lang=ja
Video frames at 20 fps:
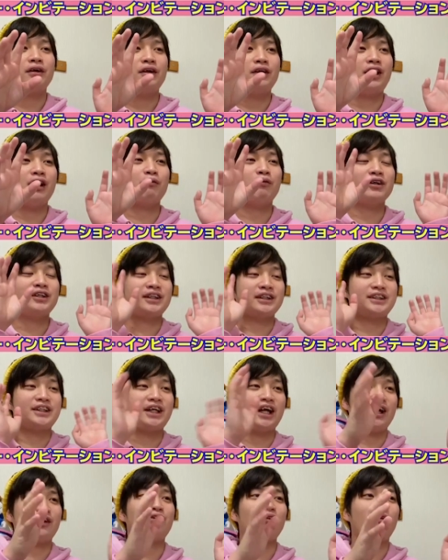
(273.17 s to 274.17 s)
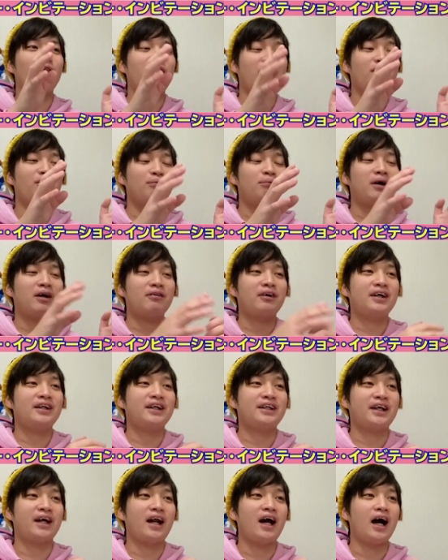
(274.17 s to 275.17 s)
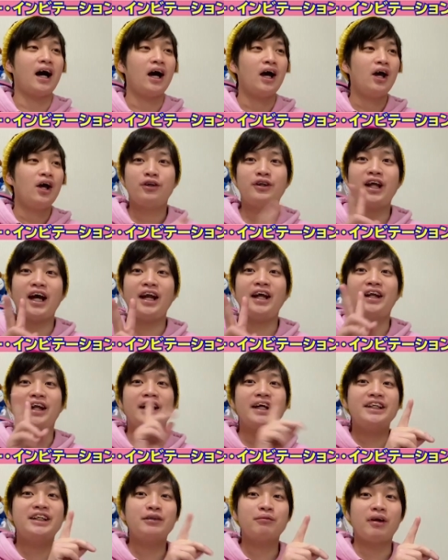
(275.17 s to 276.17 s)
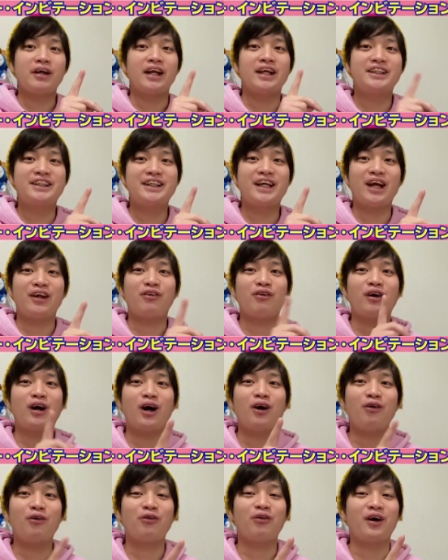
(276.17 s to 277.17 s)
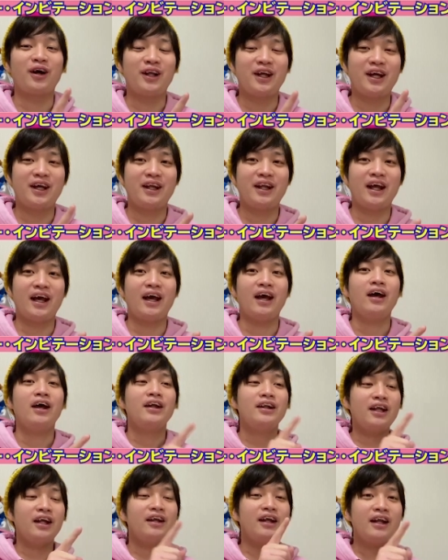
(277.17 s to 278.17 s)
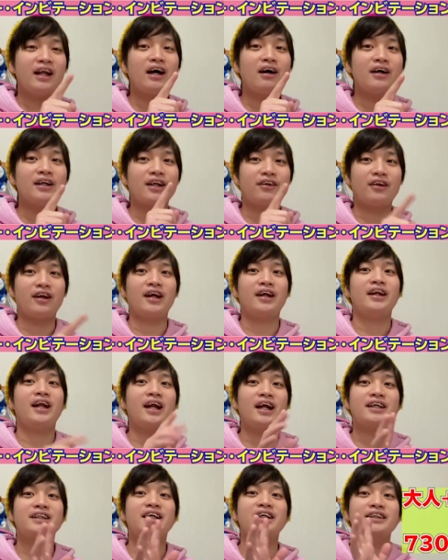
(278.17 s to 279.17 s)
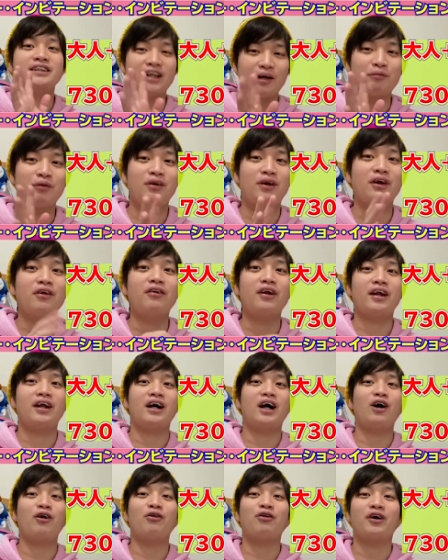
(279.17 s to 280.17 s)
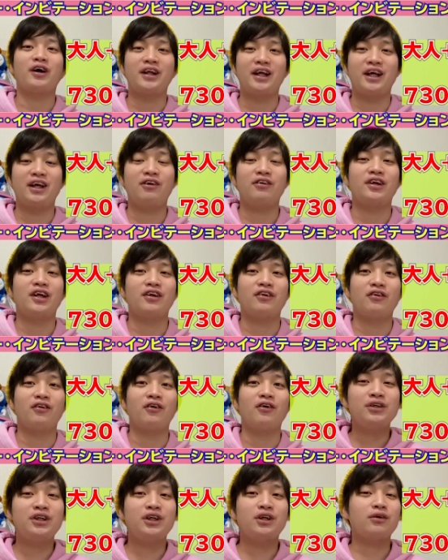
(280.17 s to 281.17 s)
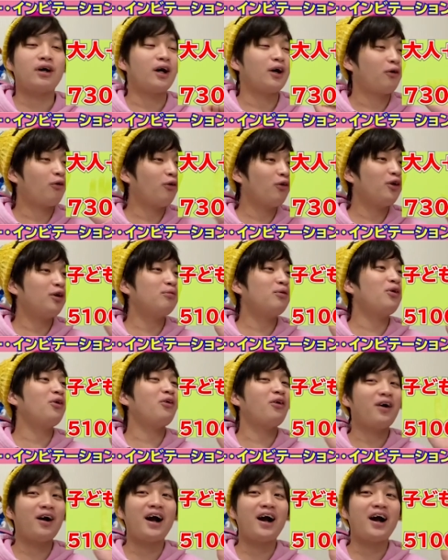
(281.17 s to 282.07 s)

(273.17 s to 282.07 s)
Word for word: でもしチケットを買う場合でしたら、2人で1枚ね、チケットを買うことができて、で、値段はですね、7,300 円ぐらいで買うことができるんですよ。もしくは、子供が、